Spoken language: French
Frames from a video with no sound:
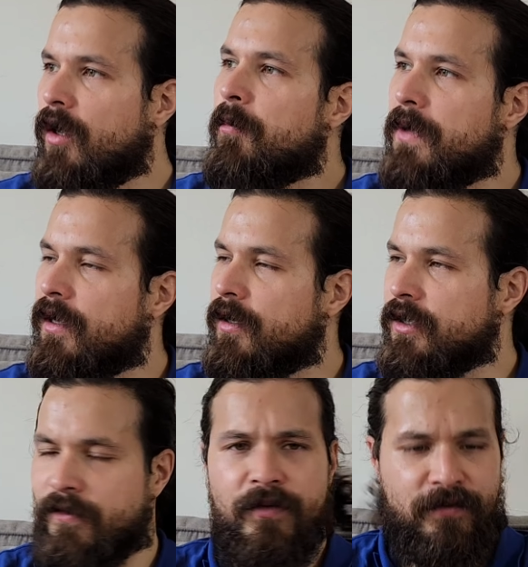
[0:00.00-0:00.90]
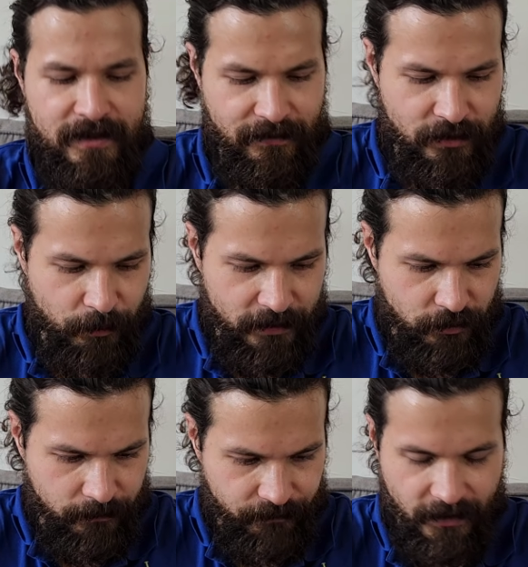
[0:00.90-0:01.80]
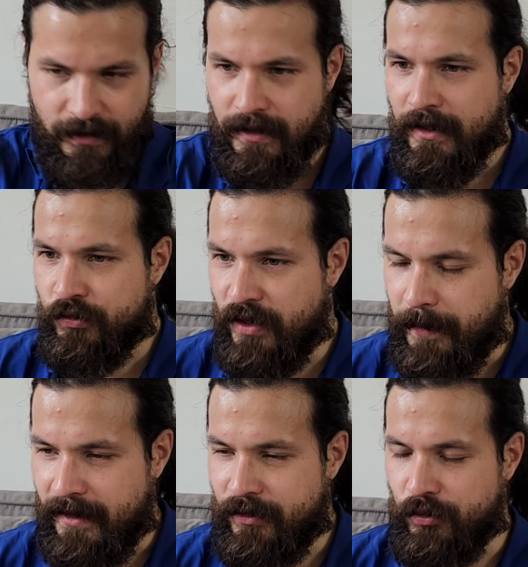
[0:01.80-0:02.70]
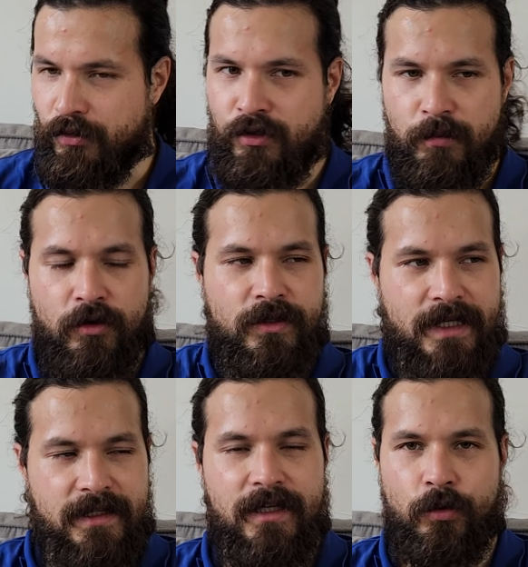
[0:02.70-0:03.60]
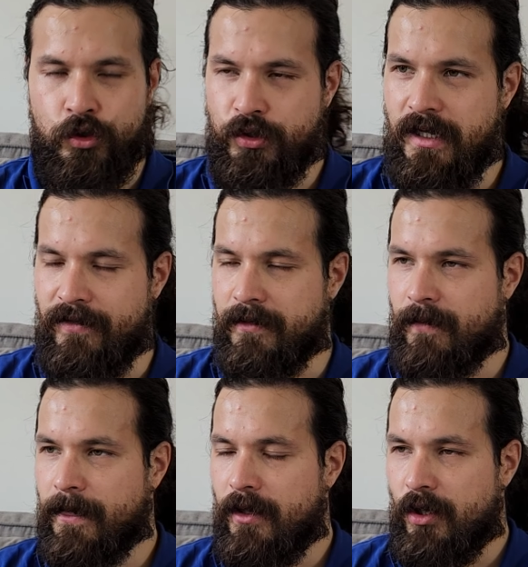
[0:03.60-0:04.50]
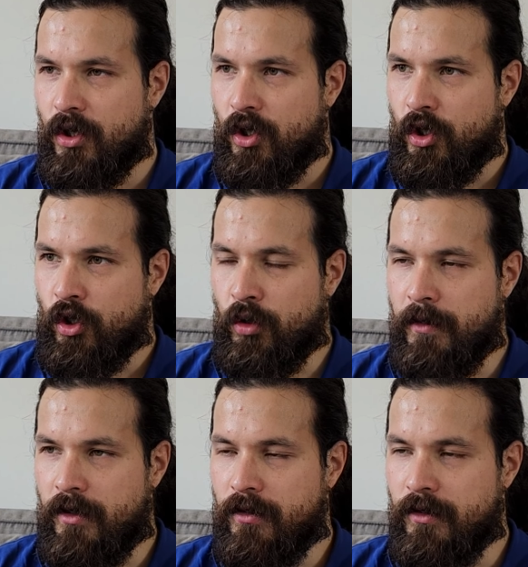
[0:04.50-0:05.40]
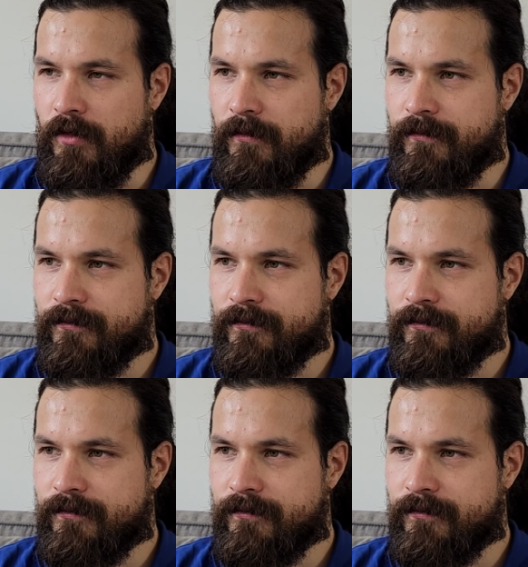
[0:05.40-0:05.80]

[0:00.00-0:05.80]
Mais euh, j'avais j'ai envie de faire cette vidéo parce que je voulais parler de comment gagner au jeu de la vie. Comment. Euh,